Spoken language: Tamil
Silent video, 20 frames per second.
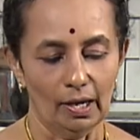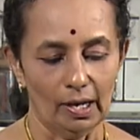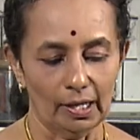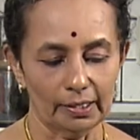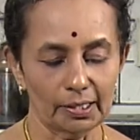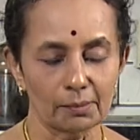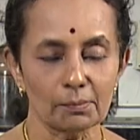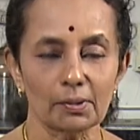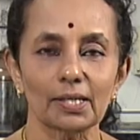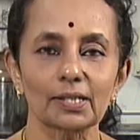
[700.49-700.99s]

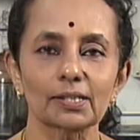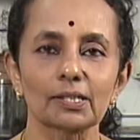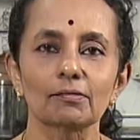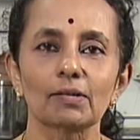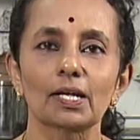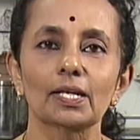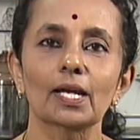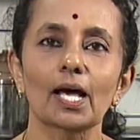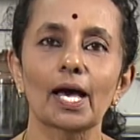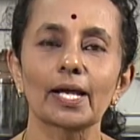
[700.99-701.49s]
அதே மாதிரி இந்த
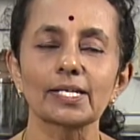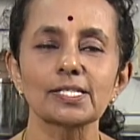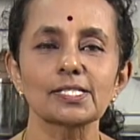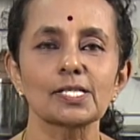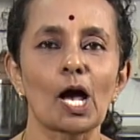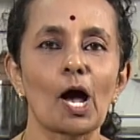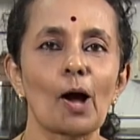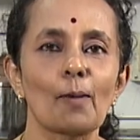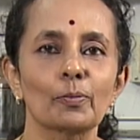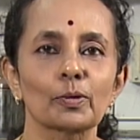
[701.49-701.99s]
வல்லாரை
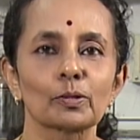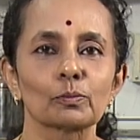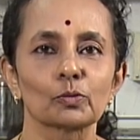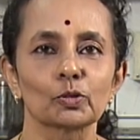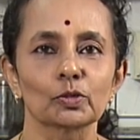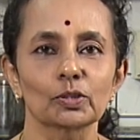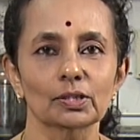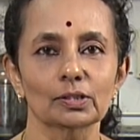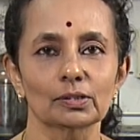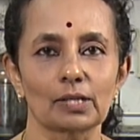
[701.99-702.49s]

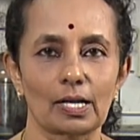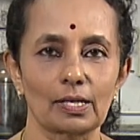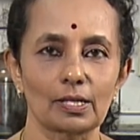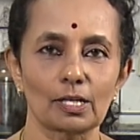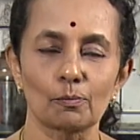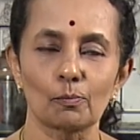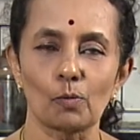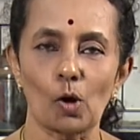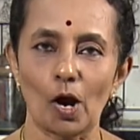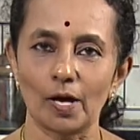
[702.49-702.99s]
சாப்பிடும்போது நல்ல
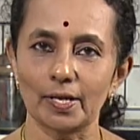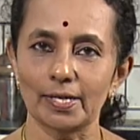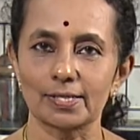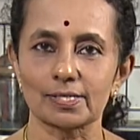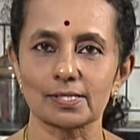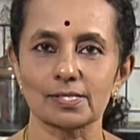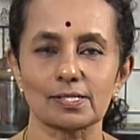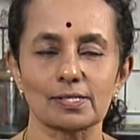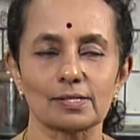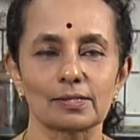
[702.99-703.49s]

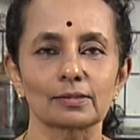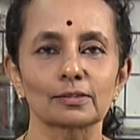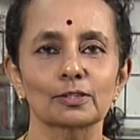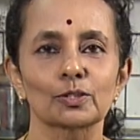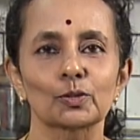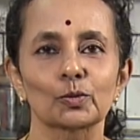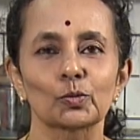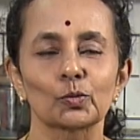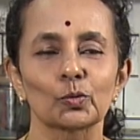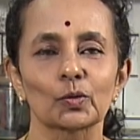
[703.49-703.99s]
பாடிக்கு ஸ்ட்ரென்த்
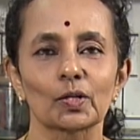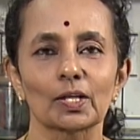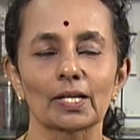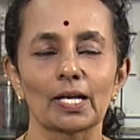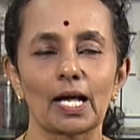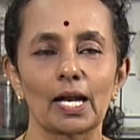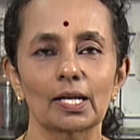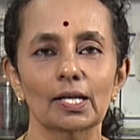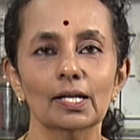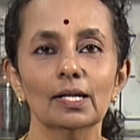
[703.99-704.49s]

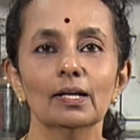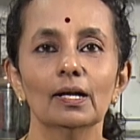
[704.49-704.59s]
இருக்குன்றதுனால